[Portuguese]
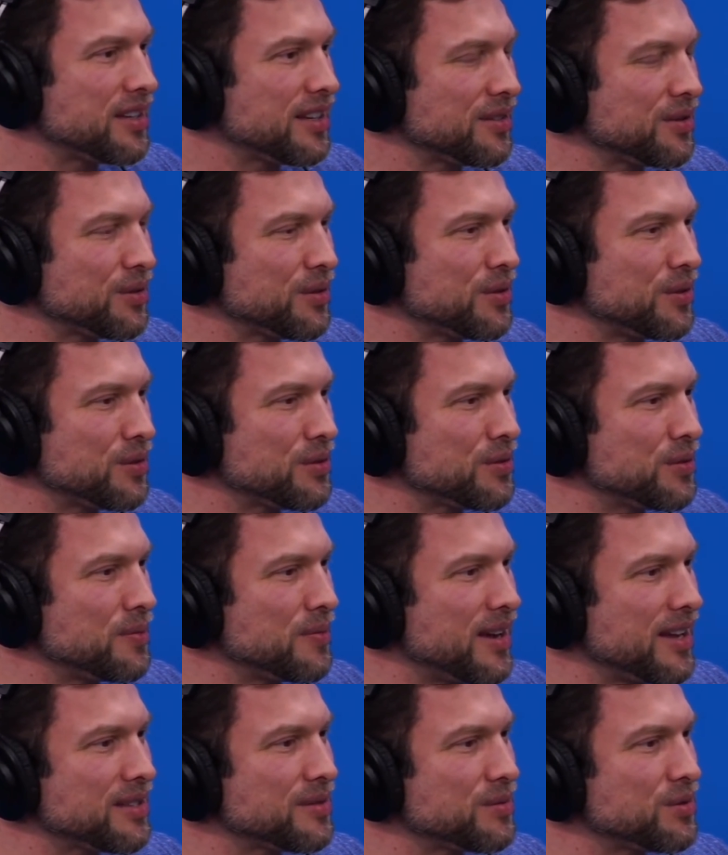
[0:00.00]
do consumo
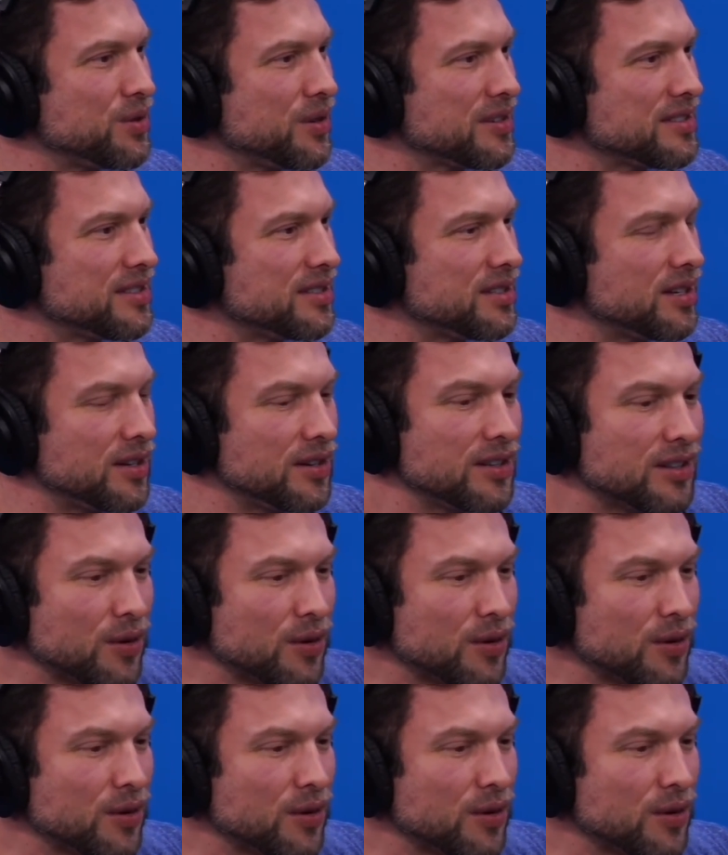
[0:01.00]
máximo de oxigênio.